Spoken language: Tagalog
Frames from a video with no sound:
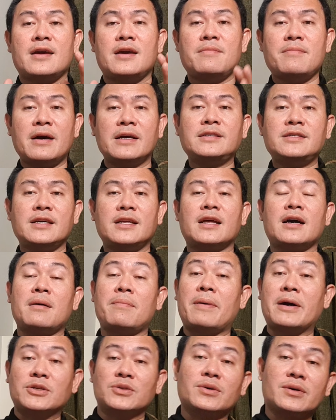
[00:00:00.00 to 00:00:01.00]
Imagine,
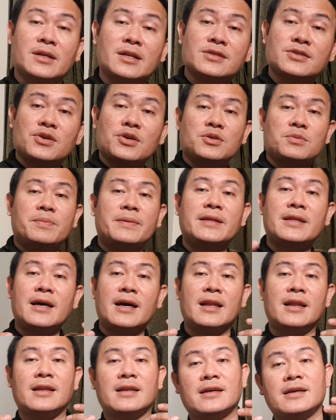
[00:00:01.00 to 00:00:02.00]
nakapasok ka na sa
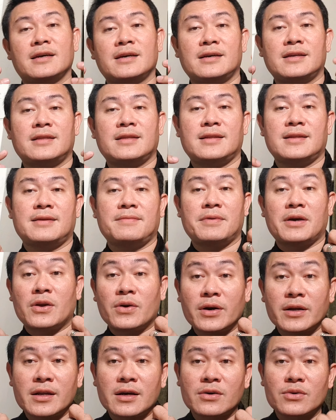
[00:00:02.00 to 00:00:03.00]
hospital
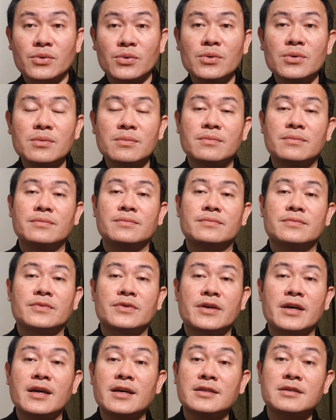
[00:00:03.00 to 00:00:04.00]
meron ka ng room.
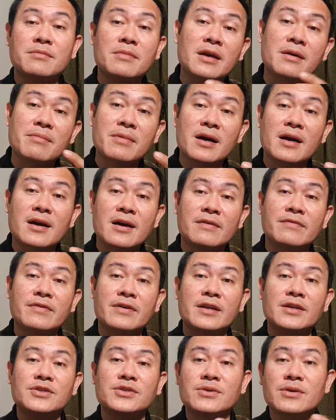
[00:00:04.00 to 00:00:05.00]
Okay? Kasi may mga
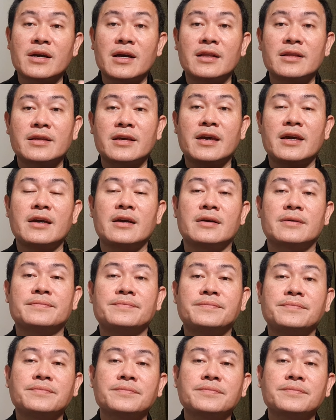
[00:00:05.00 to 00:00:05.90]
coverage yung healthcare.